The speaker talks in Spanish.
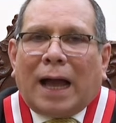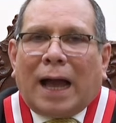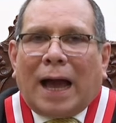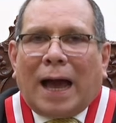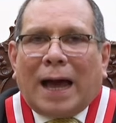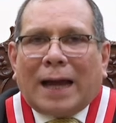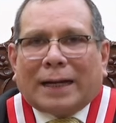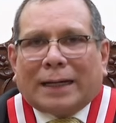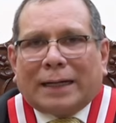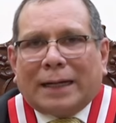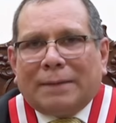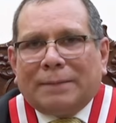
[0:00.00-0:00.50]

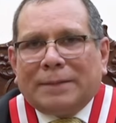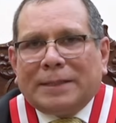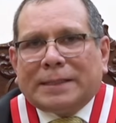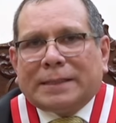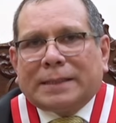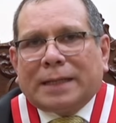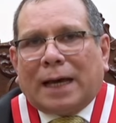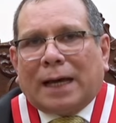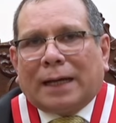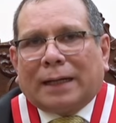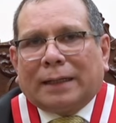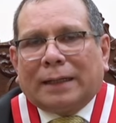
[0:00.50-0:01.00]
a
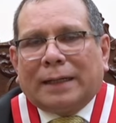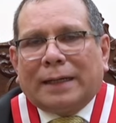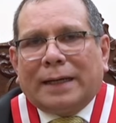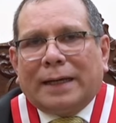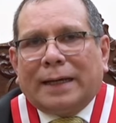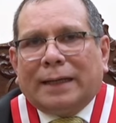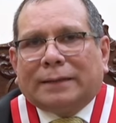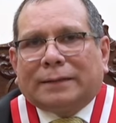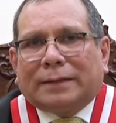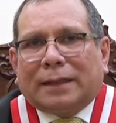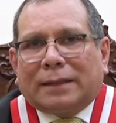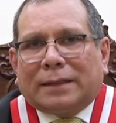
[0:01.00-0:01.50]
revisar
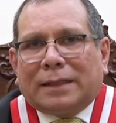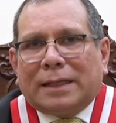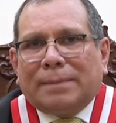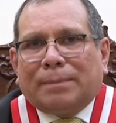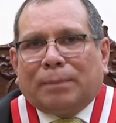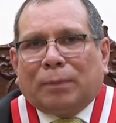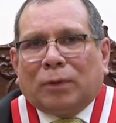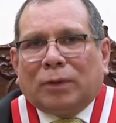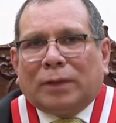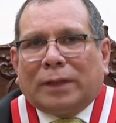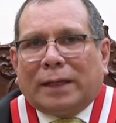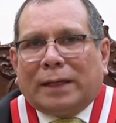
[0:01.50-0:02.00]
este
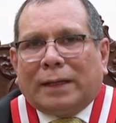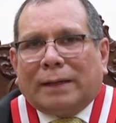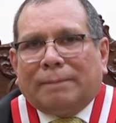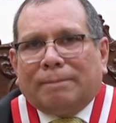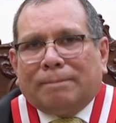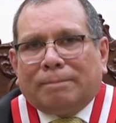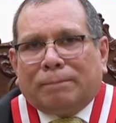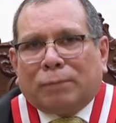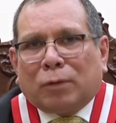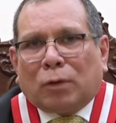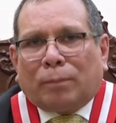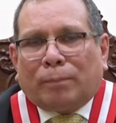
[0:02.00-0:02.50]
tipo
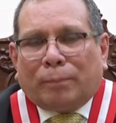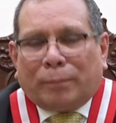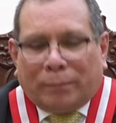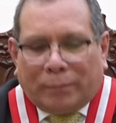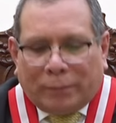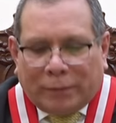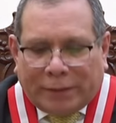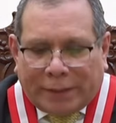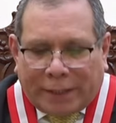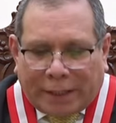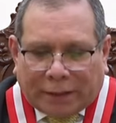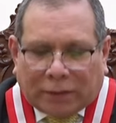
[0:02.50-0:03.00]
de
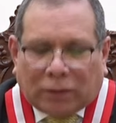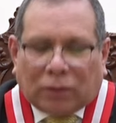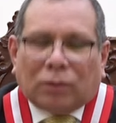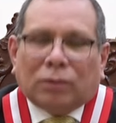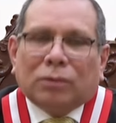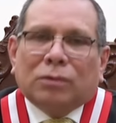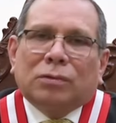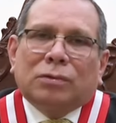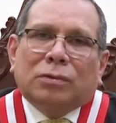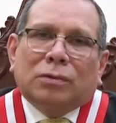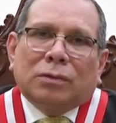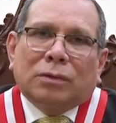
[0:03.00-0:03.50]

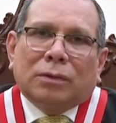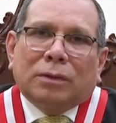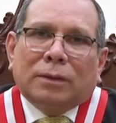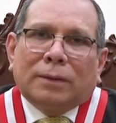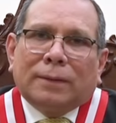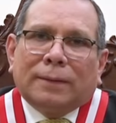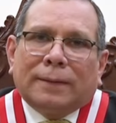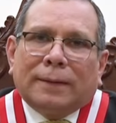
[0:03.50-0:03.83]
proyectos